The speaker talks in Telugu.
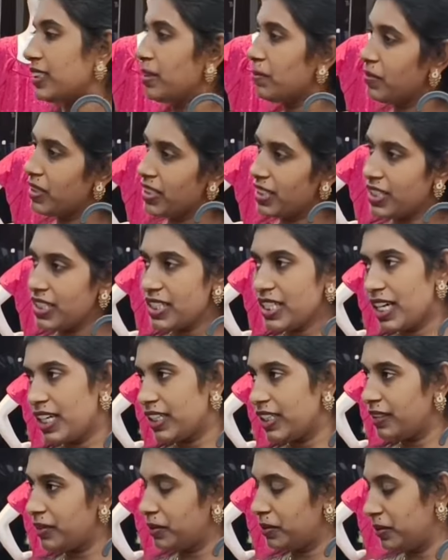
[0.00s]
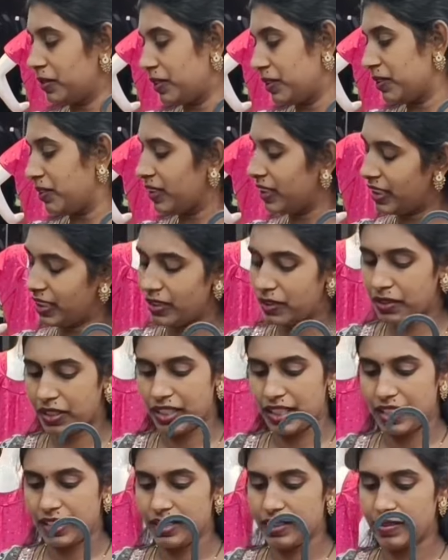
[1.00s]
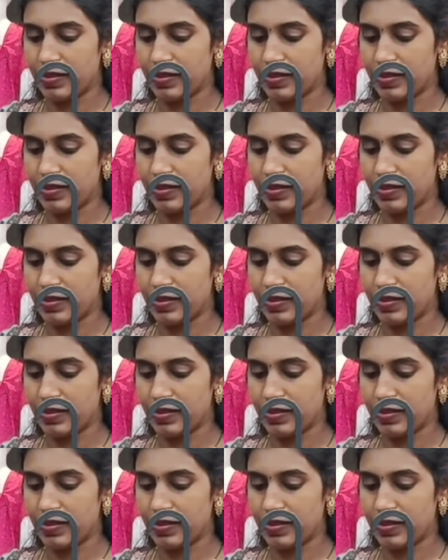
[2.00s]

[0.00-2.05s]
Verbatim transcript: కి సంబంధించి అన్ని అన్ని ఉన్నాయి మేడం ఓకే